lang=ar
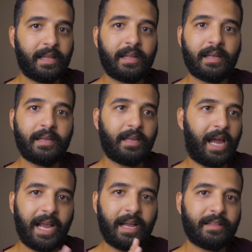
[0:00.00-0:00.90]
ان انا
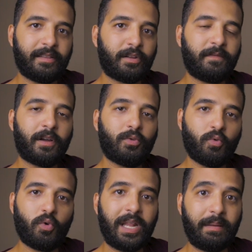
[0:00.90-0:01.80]
حاجه تضرب فيها
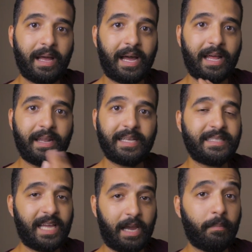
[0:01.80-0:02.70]
النور على
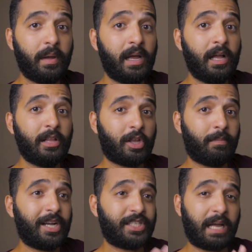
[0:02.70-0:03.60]
الناس ناعم
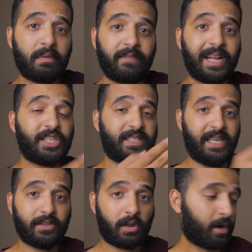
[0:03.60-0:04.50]
طب اشتغل بفلاش
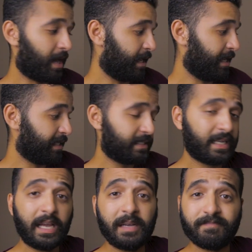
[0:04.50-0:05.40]
90 درجه على
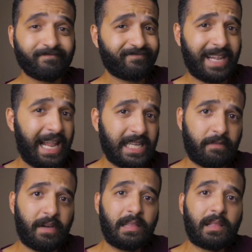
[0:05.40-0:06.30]
الناس
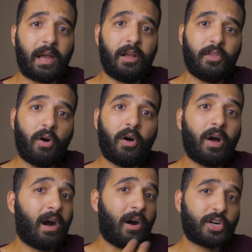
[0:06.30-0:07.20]
للاسف هيطلع
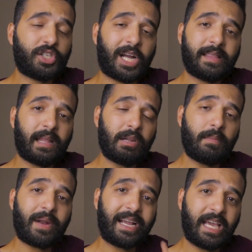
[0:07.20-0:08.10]
الاضاءه هارش حتى لو
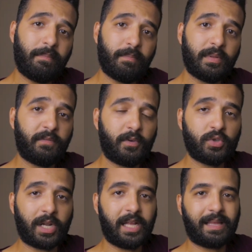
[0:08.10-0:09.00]
انا مركب
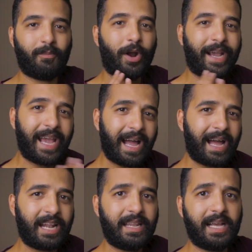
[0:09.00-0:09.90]
ديفيوزر انت موجهها
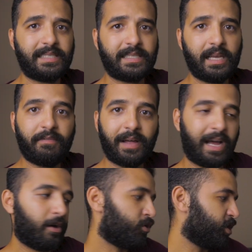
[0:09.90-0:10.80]
على الناس
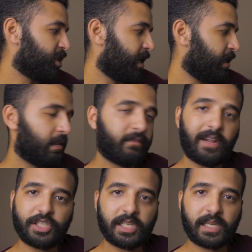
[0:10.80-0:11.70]
فلا تشتري
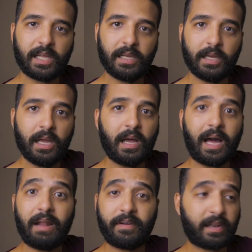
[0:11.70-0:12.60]
الفلاش ديسك ده
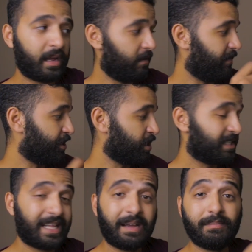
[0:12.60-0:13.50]
على فكره الفلاش
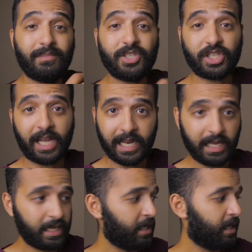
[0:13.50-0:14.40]
ديسك ده مش غالي